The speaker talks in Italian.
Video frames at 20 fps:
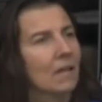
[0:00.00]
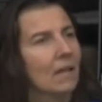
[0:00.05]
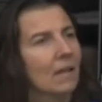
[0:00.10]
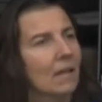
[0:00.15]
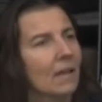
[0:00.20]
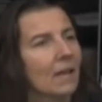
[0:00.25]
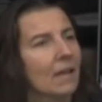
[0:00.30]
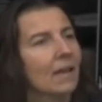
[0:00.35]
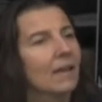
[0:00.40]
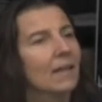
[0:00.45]

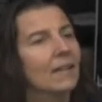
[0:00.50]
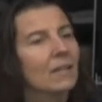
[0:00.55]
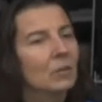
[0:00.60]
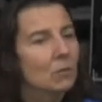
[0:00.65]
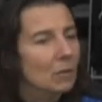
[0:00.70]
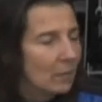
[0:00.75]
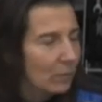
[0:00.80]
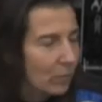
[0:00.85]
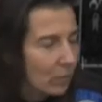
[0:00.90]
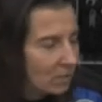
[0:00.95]
eh, in
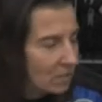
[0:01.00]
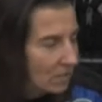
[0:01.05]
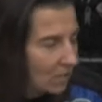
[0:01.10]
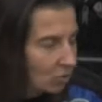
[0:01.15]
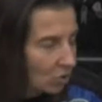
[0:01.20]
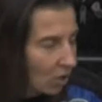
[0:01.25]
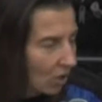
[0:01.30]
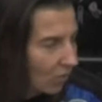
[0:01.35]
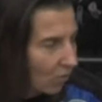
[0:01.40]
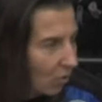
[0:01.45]
una pozza
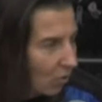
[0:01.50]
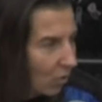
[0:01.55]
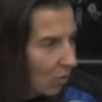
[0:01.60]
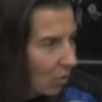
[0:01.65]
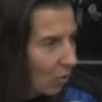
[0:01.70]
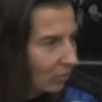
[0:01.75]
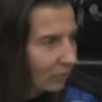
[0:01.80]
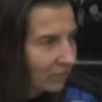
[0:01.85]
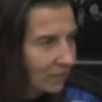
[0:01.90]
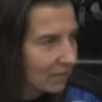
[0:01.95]
trovo
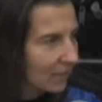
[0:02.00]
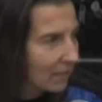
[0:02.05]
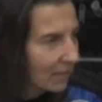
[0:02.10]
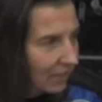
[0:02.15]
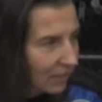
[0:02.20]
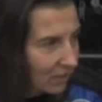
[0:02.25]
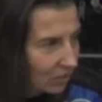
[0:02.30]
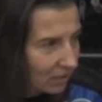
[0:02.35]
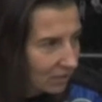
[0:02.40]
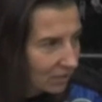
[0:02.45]
un
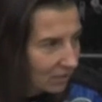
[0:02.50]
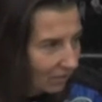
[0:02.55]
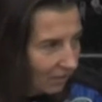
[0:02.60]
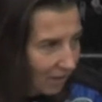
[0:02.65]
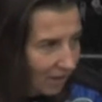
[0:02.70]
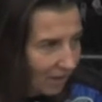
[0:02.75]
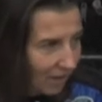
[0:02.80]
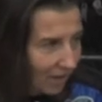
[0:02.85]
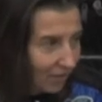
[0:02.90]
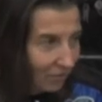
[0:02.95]
vitellino che
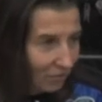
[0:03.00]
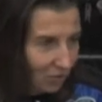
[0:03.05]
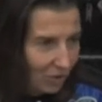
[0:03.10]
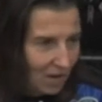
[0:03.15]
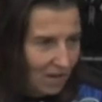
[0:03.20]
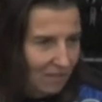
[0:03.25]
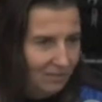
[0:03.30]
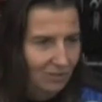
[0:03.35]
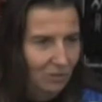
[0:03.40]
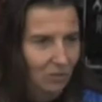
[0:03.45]
stava
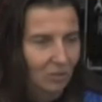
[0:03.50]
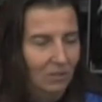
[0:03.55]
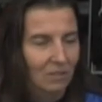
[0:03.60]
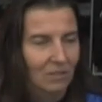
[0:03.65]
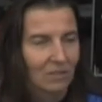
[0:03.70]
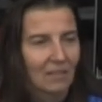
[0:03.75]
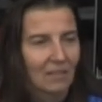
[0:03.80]
affogando.